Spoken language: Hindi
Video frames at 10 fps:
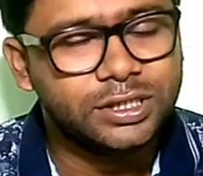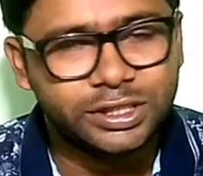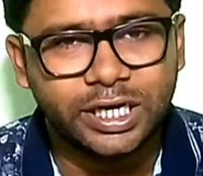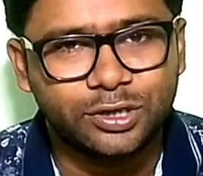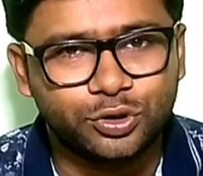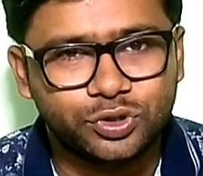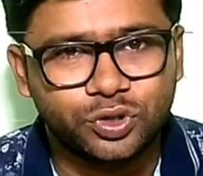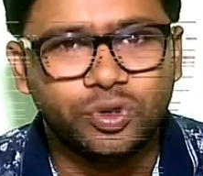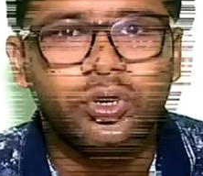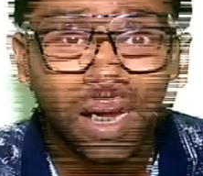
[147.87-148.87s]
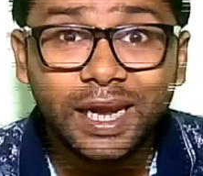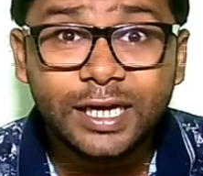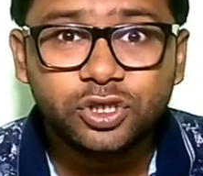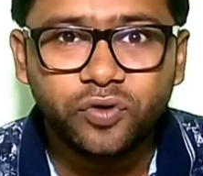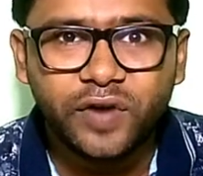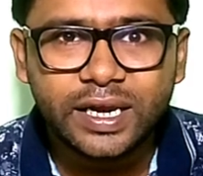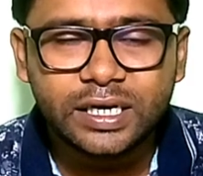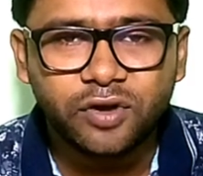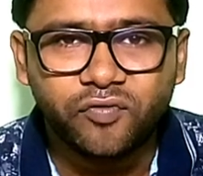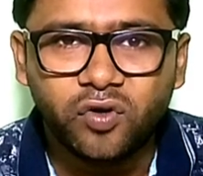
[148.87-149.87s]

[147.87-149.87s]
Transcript: जी हाँ दोस्तों नेक्स्ट जो वेरिएंट है